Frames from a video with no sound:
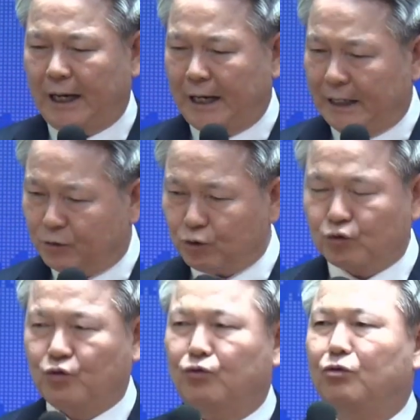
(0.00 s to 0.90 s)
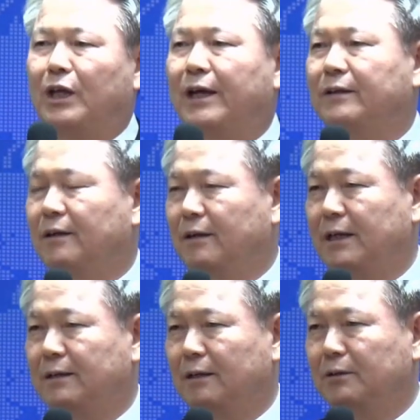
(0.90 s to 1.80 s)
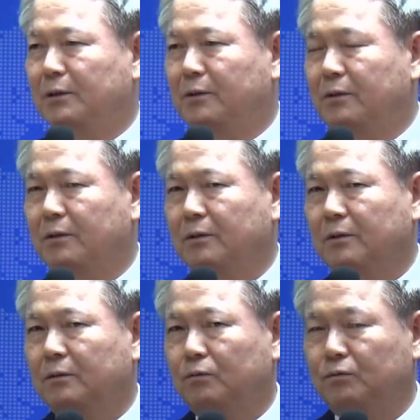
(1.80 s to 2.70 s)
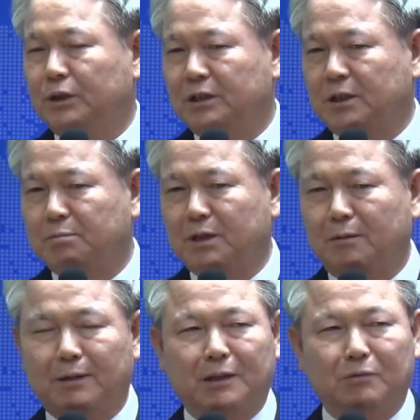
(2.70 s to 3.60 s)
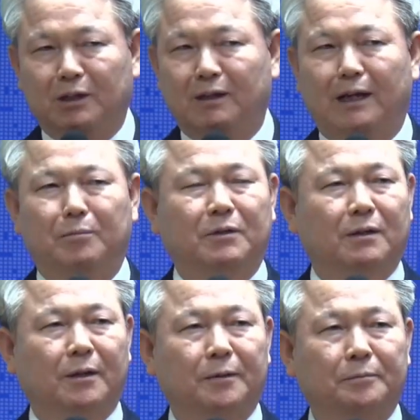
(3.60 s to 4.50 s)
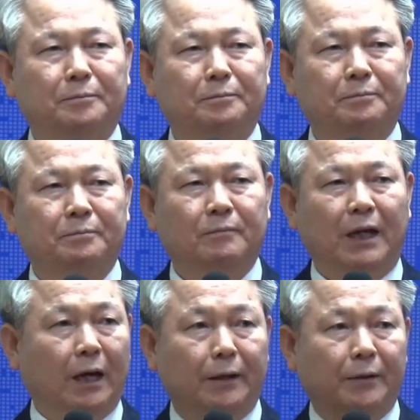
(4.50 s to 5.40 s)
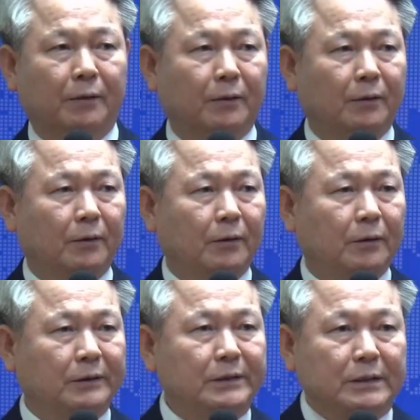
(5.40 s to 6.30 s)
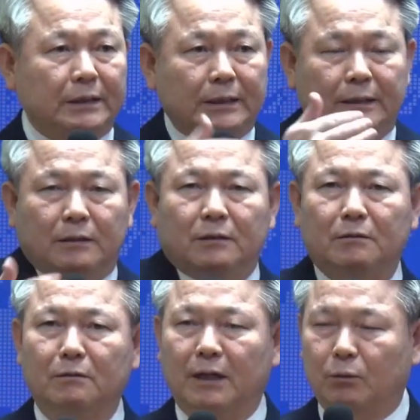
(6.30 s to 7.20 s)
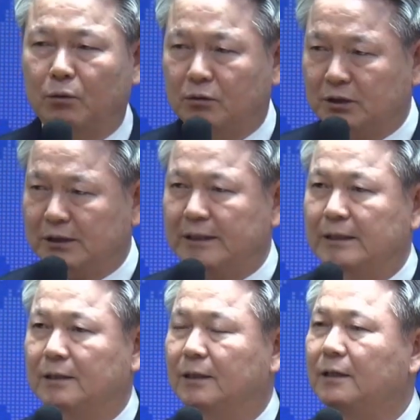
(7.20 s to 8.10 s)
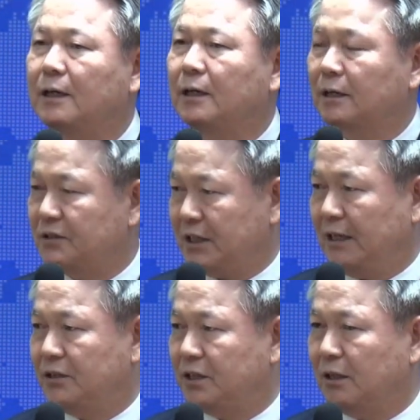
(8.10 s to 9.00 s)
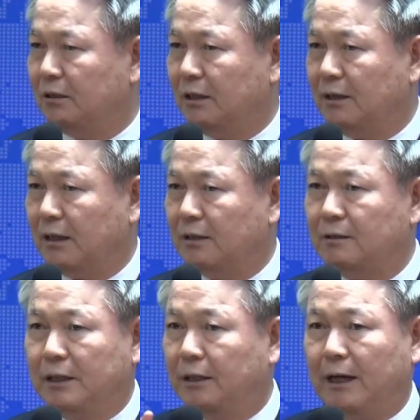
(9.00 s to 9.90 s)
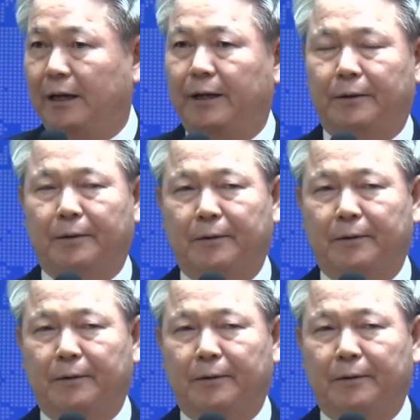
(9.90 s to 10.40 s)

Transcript: 아주 중대한 일을 할 때는요, 우리 집사람한테 얘기를 안 합니다. 안 해요. 그 일이 드러나고 그 일이 잘 진행될 때까지는 얘기를 안 해요.